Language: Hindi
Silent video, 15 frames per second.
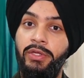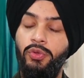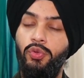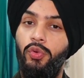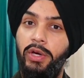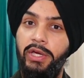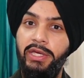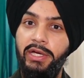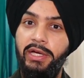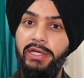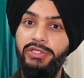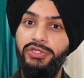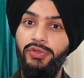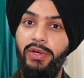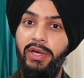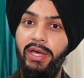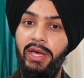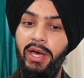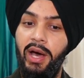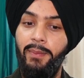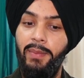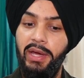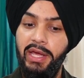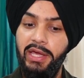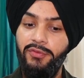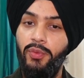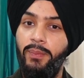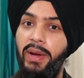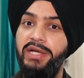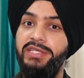तो कहीं ना कहीं जो है हमारा एक
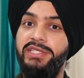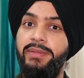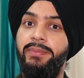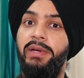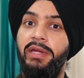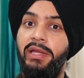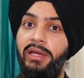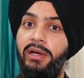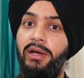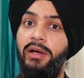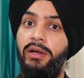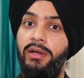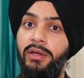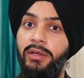वो माइंडसेट बनने लगा